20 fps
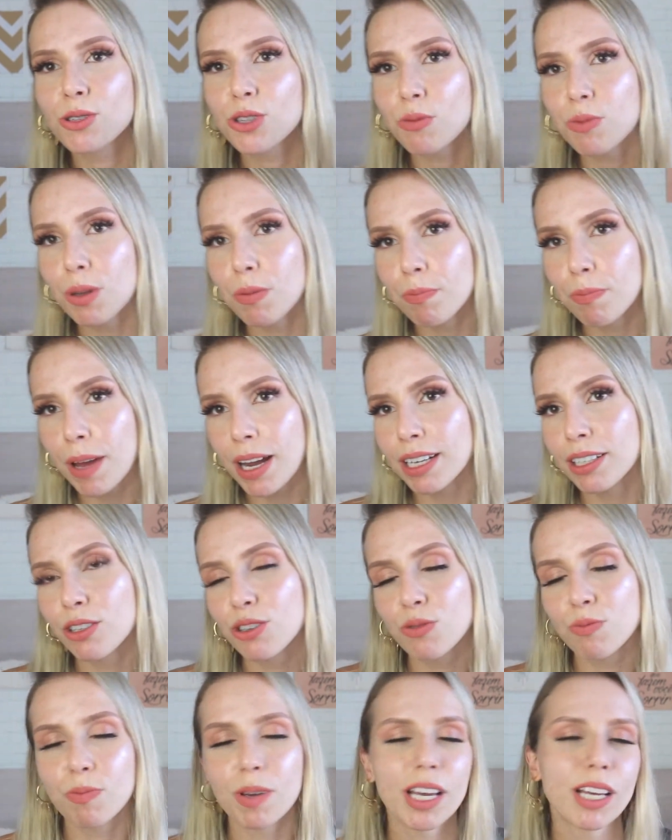sobre perda
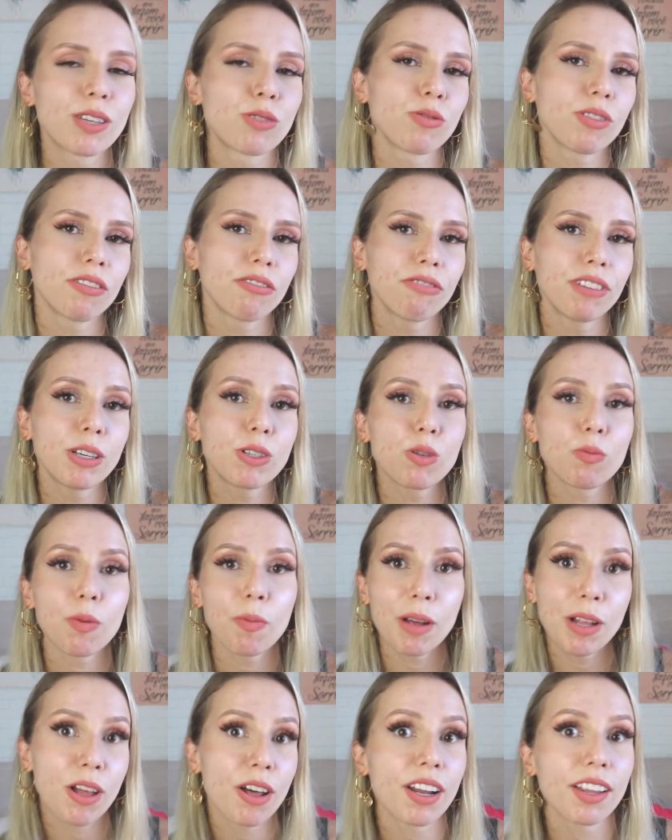de peso, enfim,
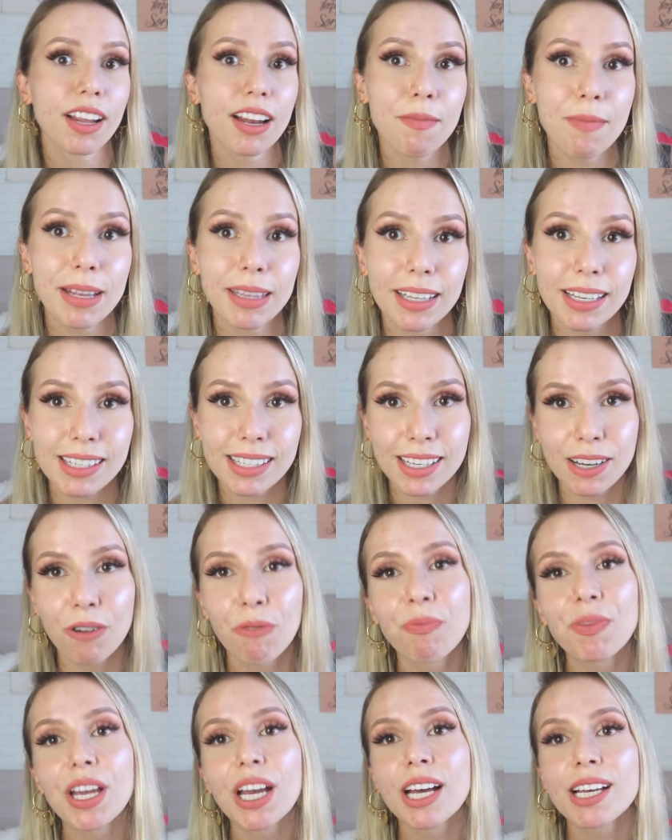sobre melhora da
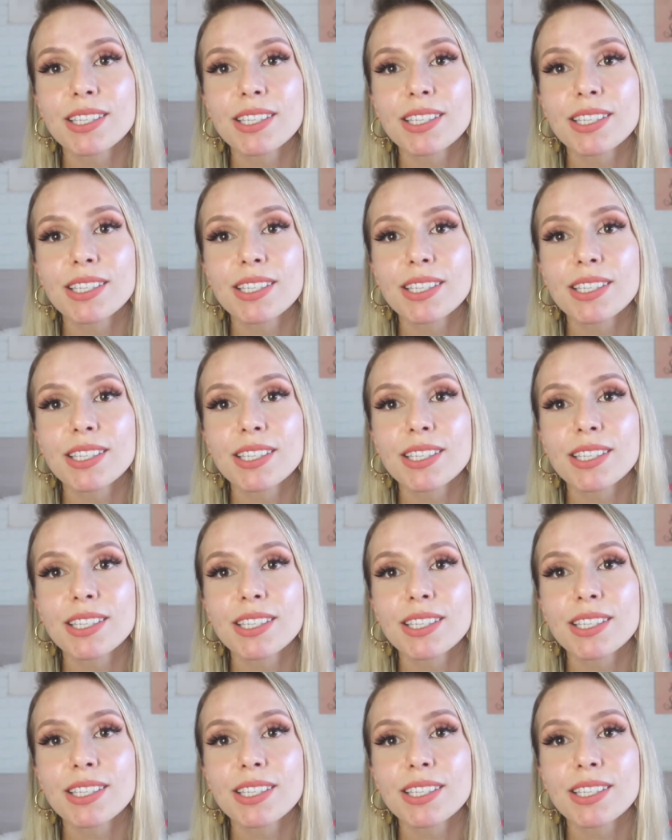alimentação.